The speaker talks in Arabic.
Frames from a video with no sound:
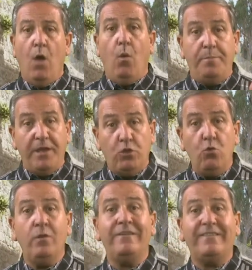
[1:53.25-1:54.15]

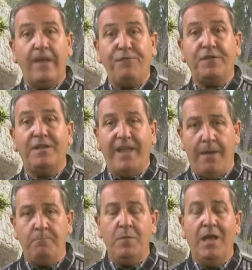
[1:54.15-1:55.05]
وبدون سفك
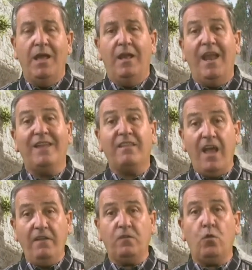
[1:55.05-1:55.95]
دم لا
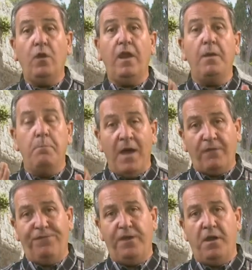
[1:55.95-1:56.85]
تحصل
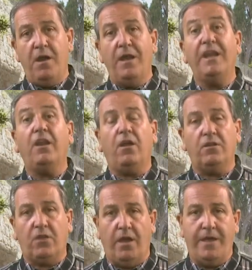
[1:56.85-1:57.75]
مغفرة
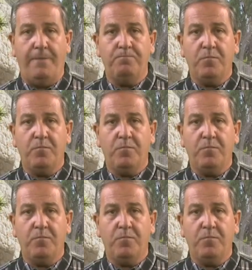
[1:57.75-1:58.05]
للخطايا